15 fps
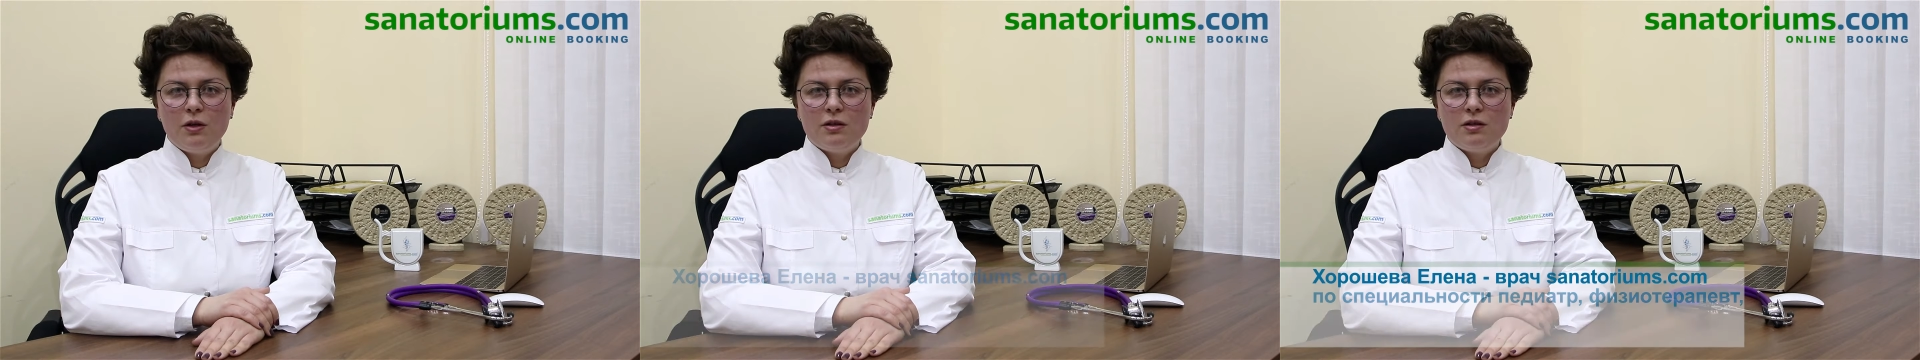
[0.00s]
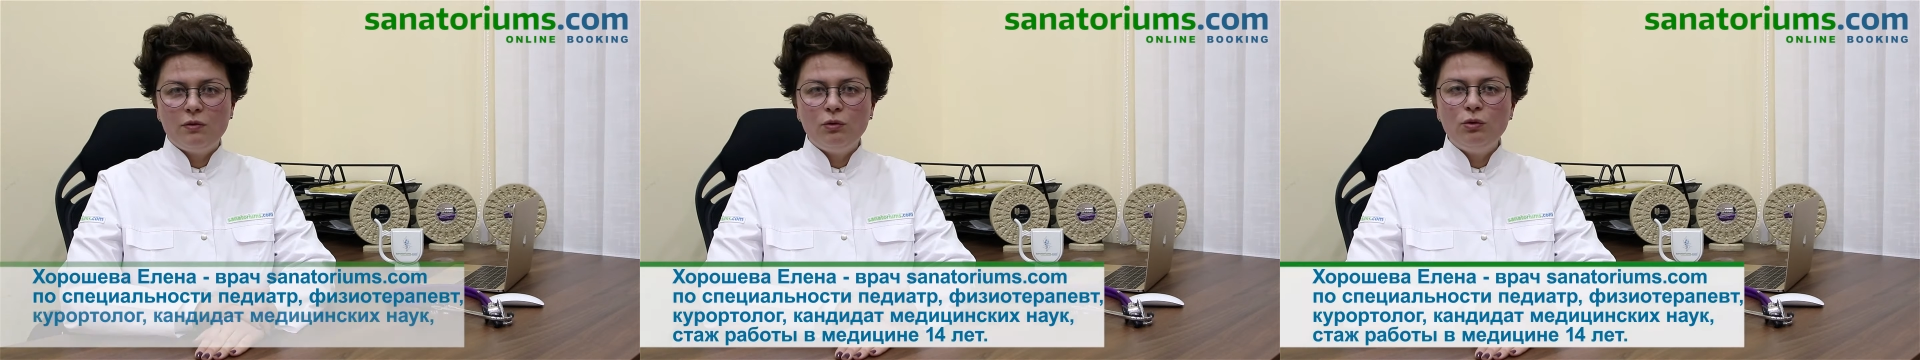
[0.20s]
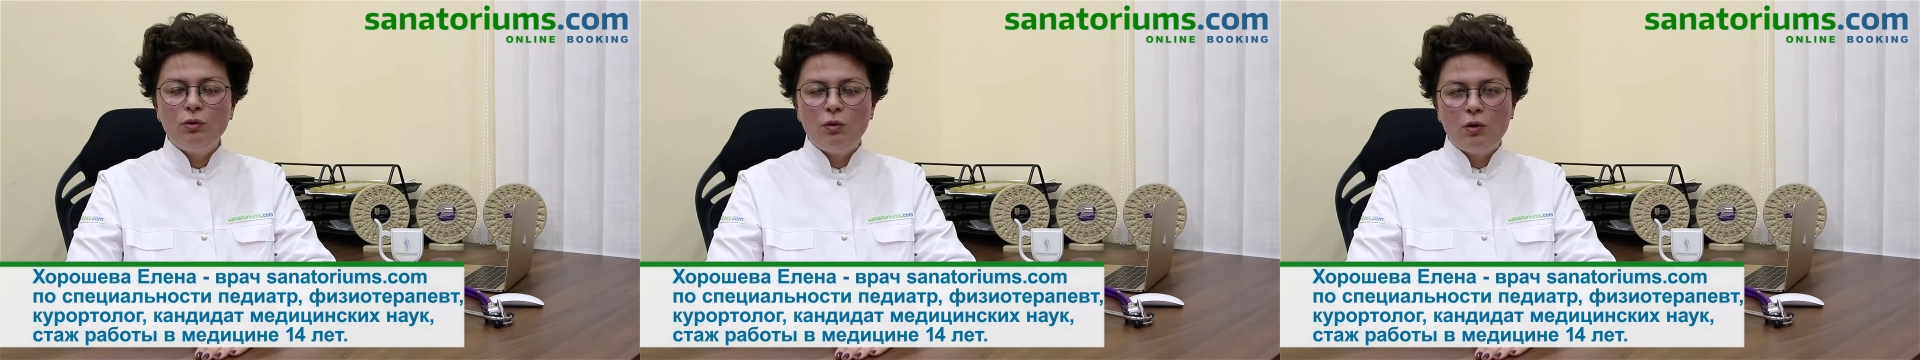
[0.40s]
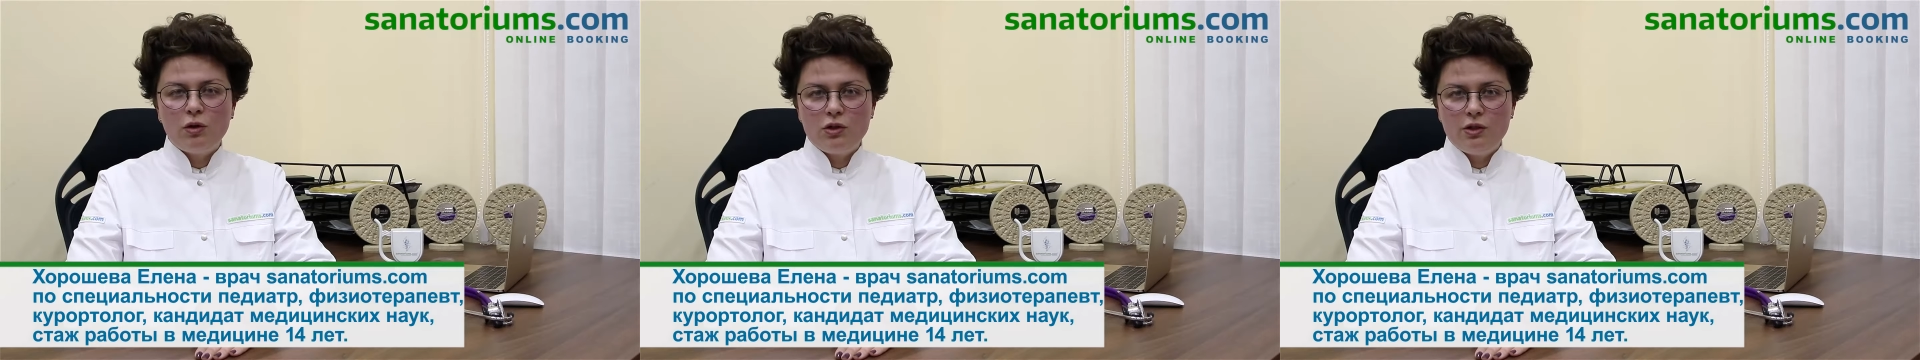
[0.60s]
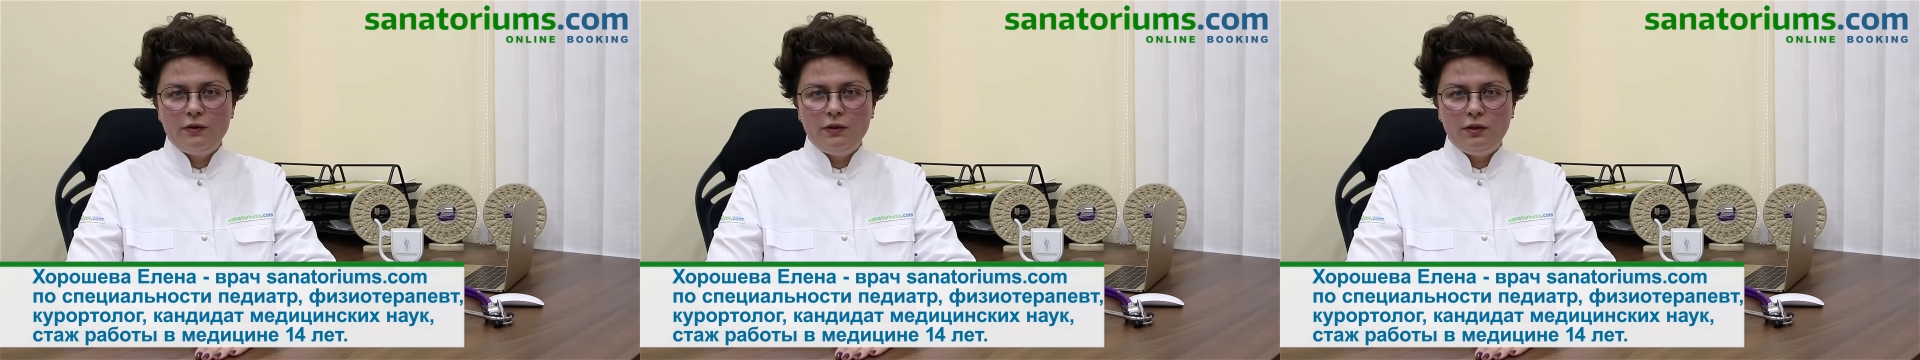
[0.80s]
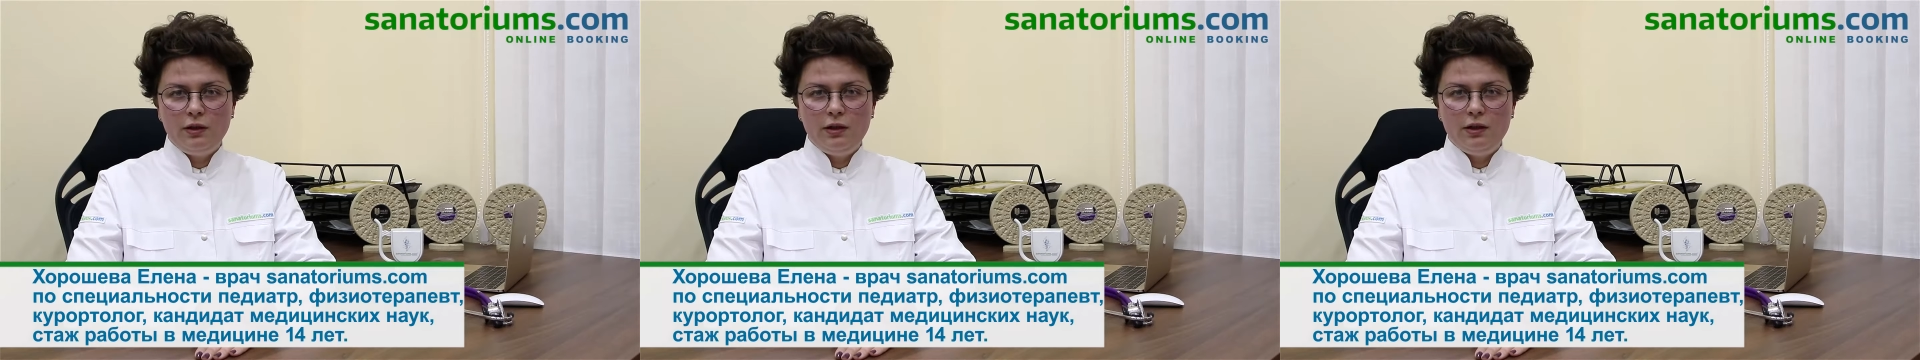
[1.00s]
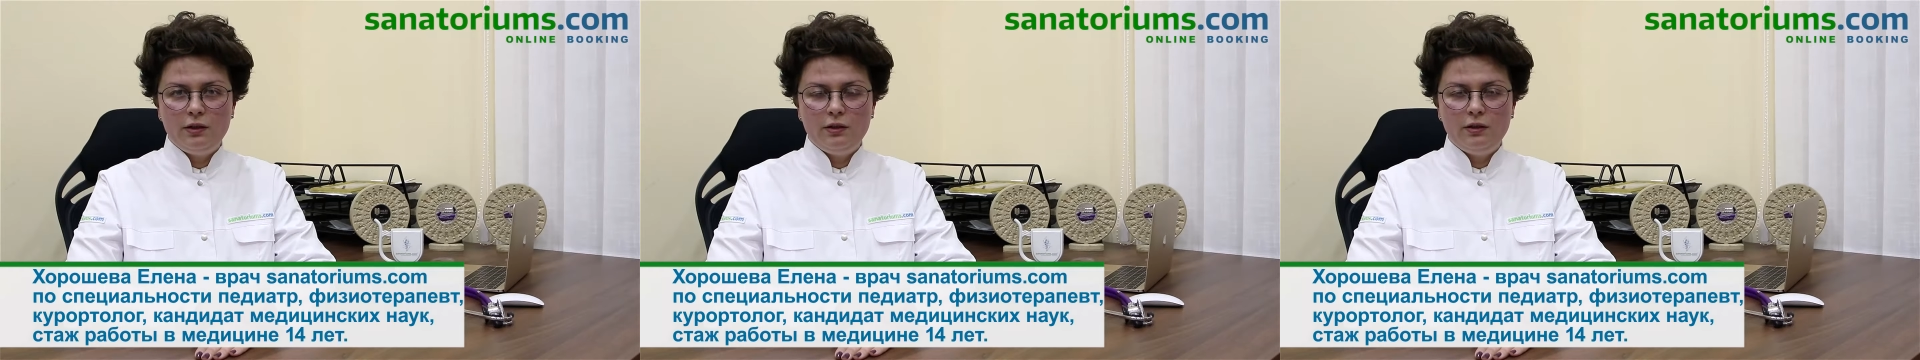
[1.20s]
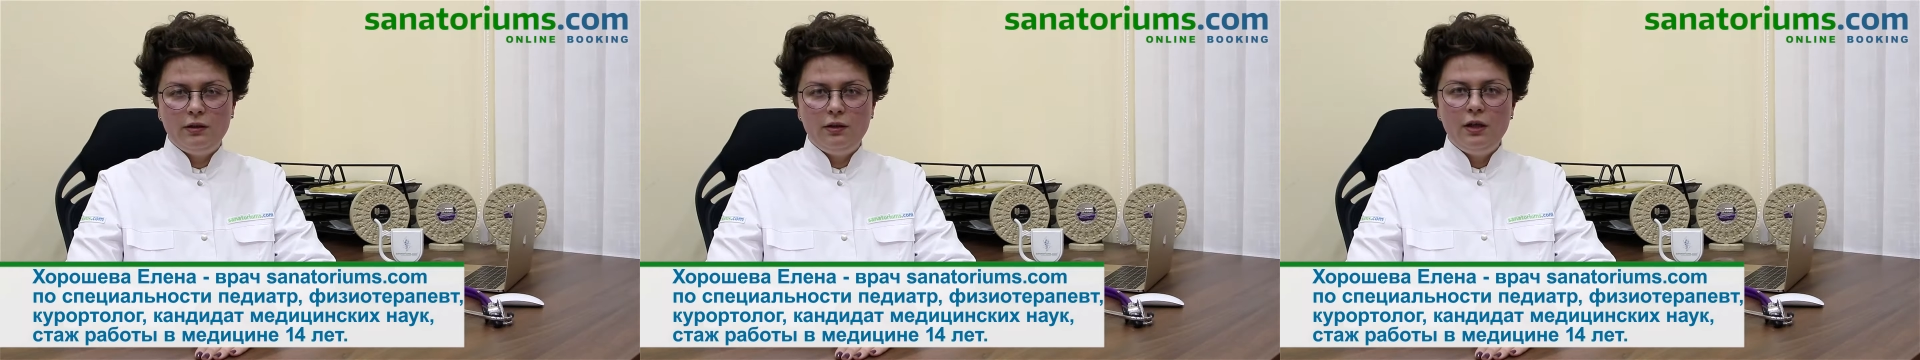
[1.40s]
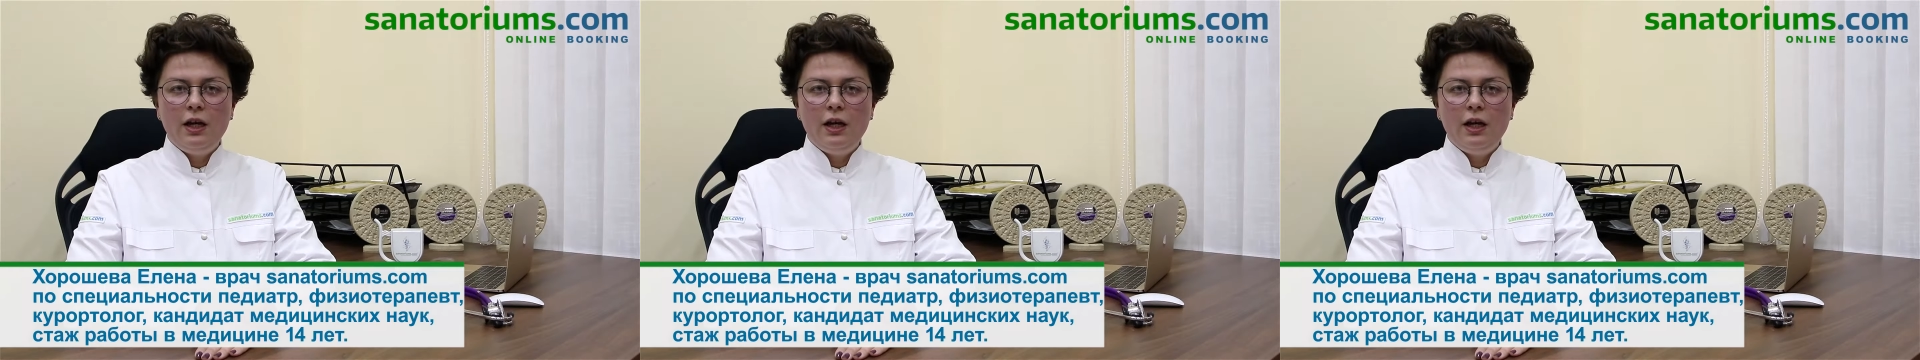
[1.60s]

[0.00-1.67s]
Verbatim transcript: Меня зовут Хорошева Елена.